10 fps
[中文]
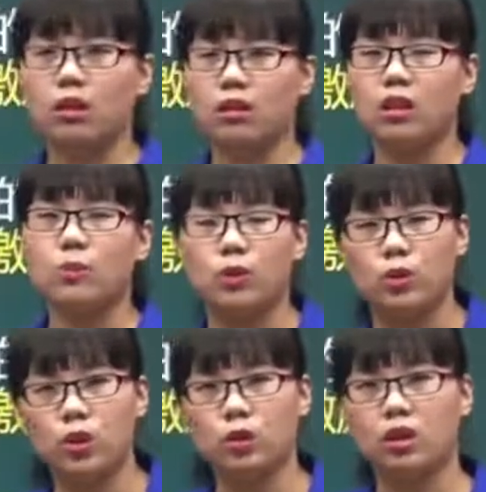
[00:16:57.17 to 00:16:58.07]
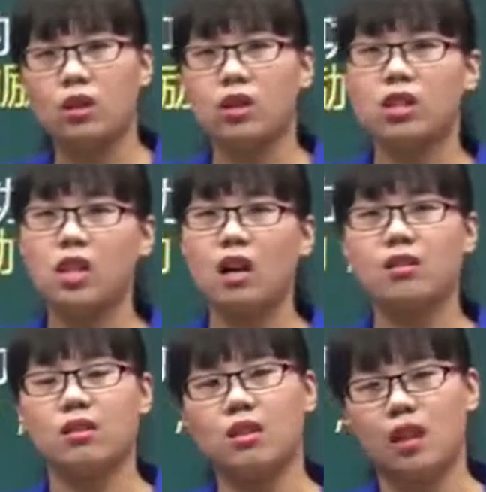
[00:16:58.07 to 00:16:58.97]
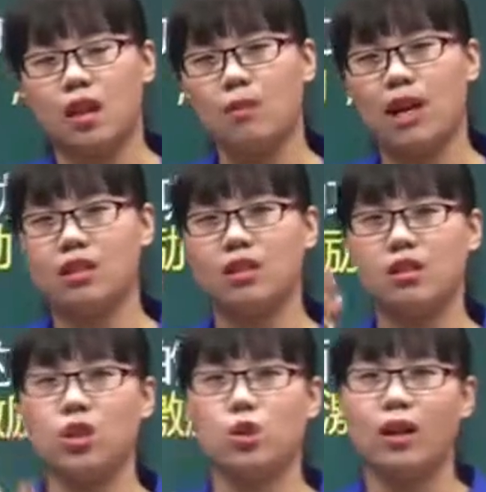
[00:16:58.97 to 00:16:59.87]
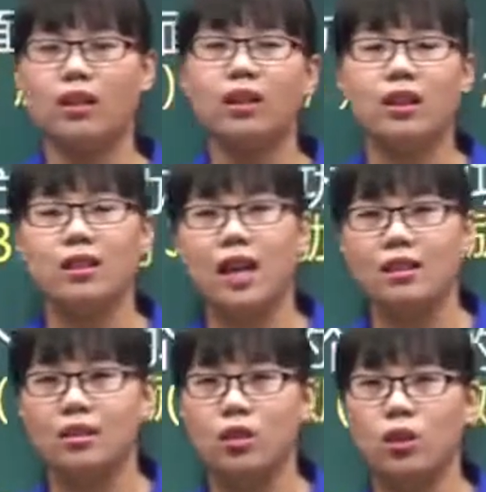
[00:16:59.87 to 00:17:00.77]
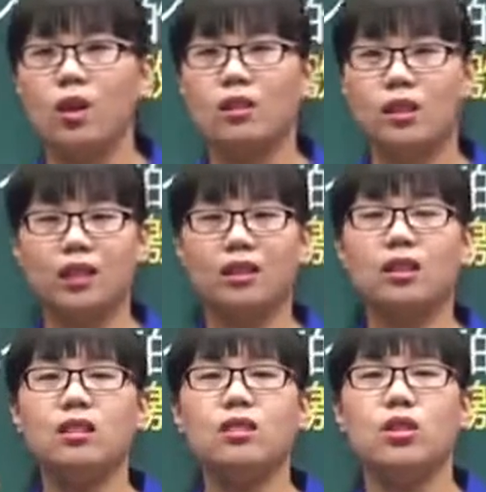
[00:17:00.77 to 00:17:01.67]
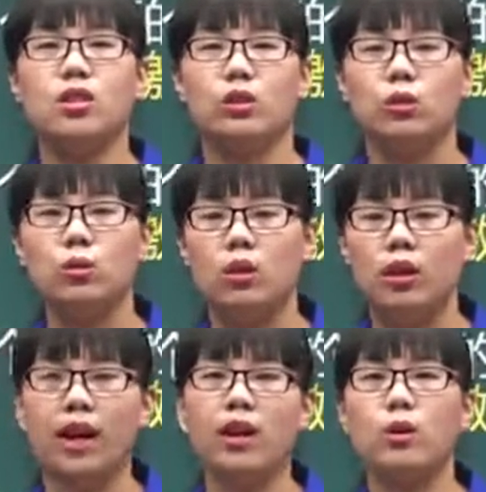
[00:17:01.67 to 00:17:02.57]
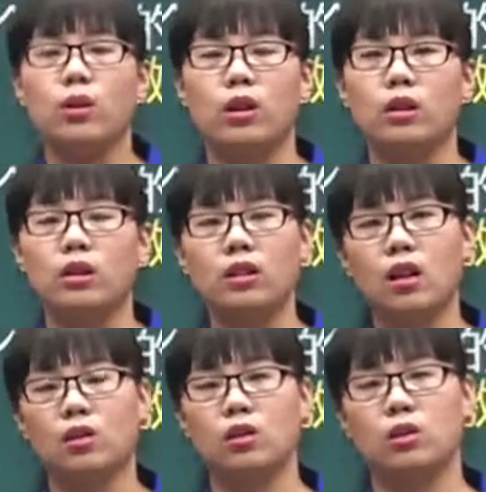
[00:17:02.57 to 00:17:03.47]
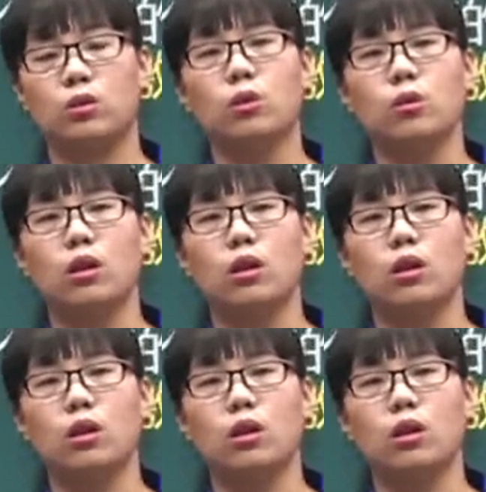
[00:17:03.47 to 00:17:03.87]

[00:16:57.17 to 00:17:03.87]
啊，你比如说，上级想要把信息传递给下级的时候，他一定是要通过开会，一定要是通